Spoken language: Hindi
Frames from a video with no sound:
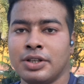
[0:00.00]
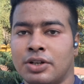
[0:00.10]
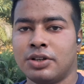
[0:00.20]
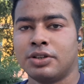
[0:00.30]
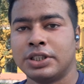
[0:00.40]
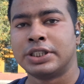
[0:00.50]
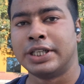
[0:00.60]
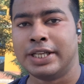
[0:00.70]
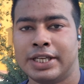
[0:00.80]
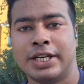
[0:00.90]
और
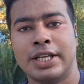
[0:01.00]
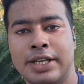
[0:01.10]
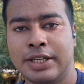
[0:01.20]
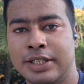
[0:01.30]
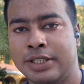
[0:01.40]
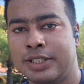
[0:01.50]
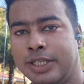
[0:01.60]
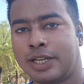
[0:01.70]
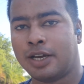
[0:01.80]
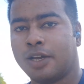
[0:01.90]
स्टडी करने के लिए ये
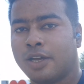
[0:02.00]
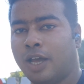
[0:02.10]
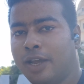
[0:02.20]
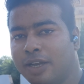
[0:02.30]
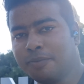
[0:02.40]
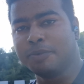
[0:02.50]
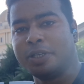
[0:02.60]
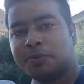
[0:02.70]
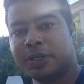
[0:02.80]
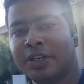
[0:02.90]
रहा आई लव
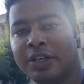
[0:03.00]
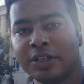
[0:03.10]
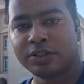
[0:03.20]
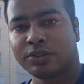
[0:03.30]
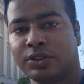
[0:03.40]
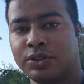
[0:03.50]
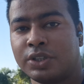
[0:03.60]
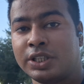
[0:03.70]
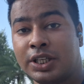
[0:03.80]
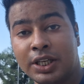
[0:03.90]
मणिपाल
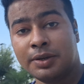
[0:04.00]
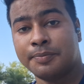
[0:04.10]
क्योंकि